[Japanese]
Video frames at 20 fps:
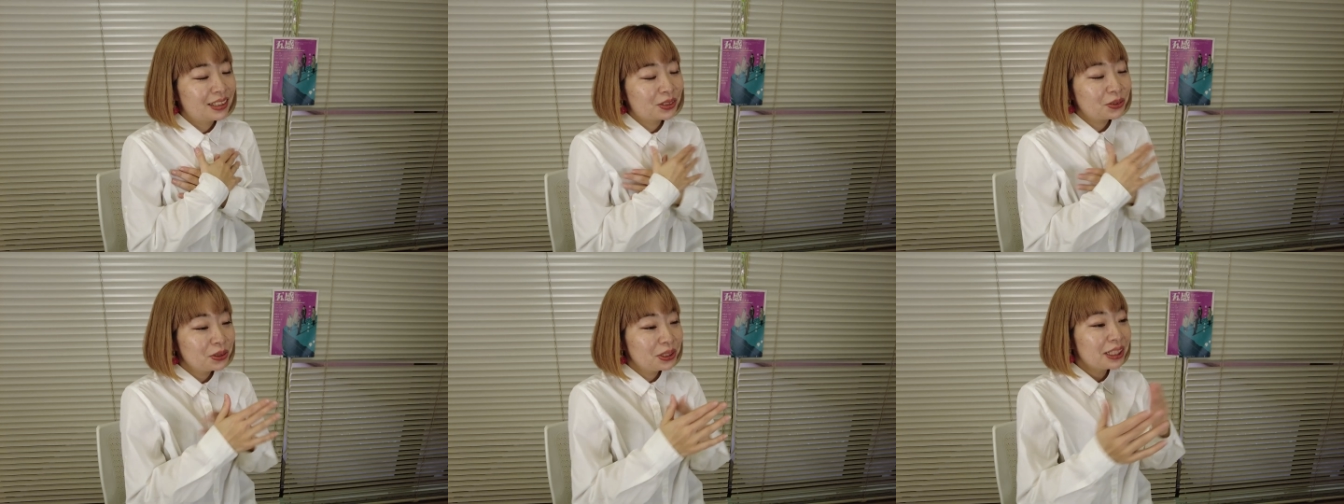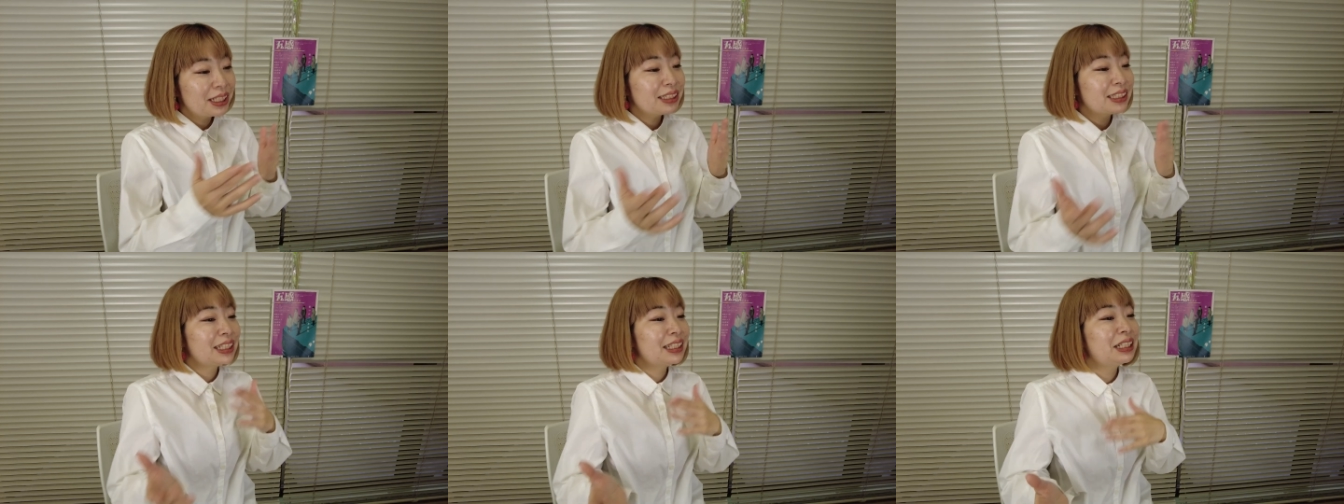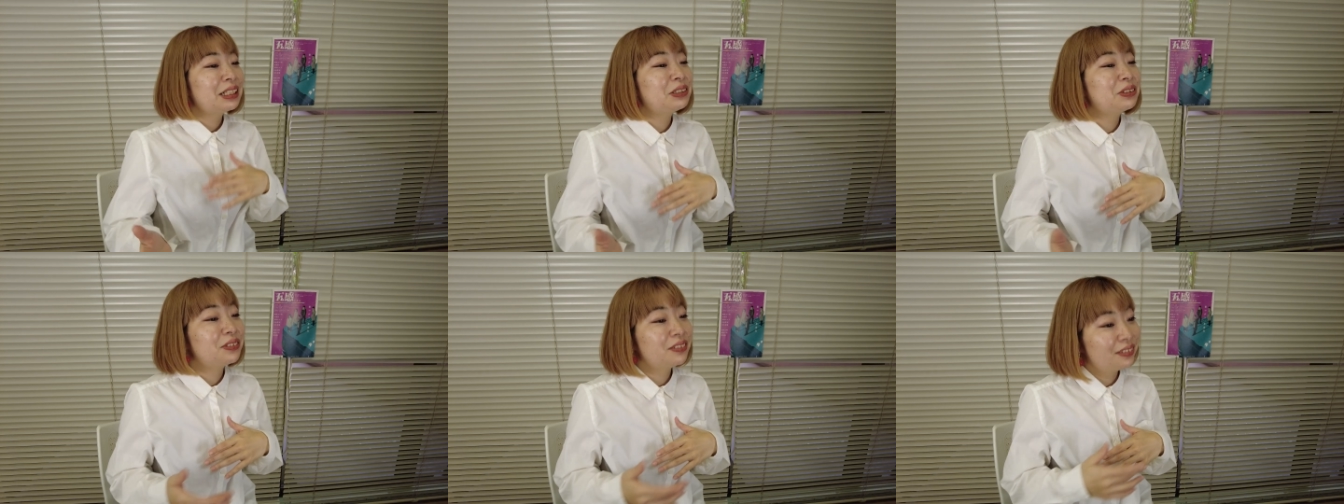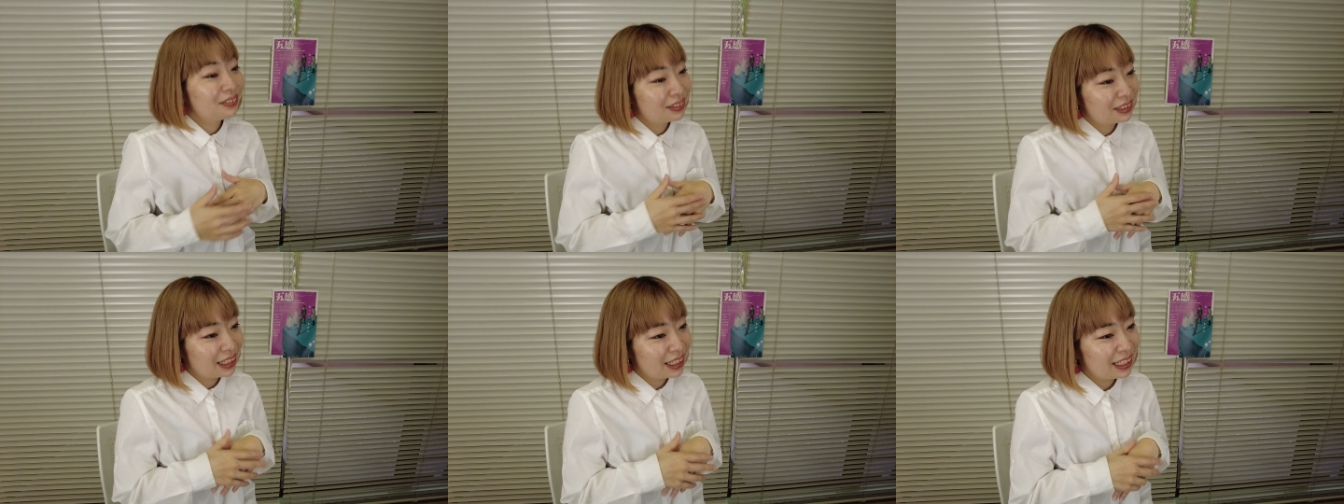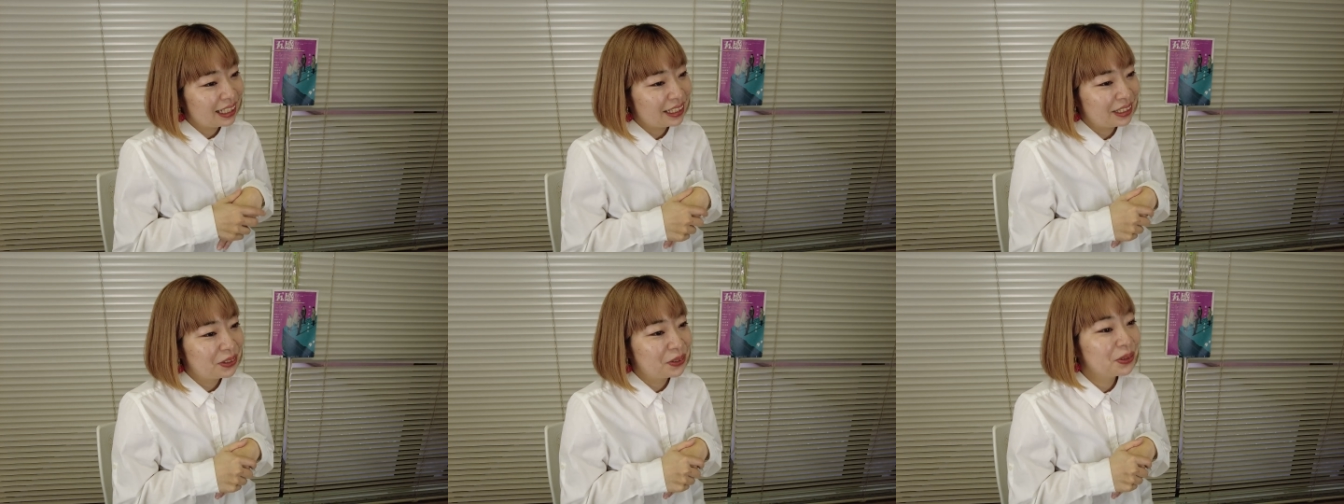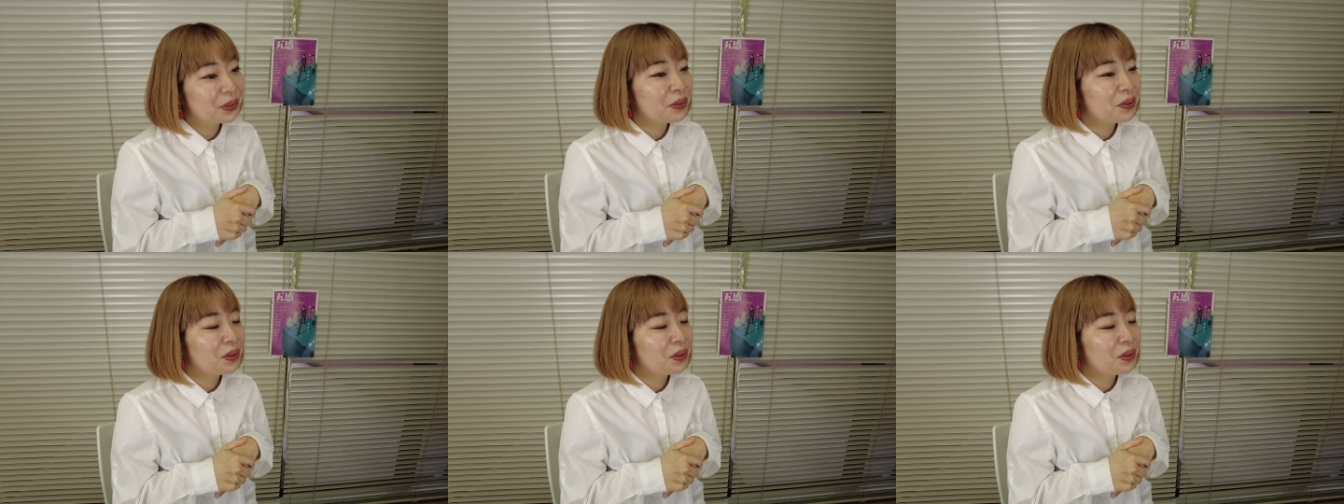それだけじゃなくっていろい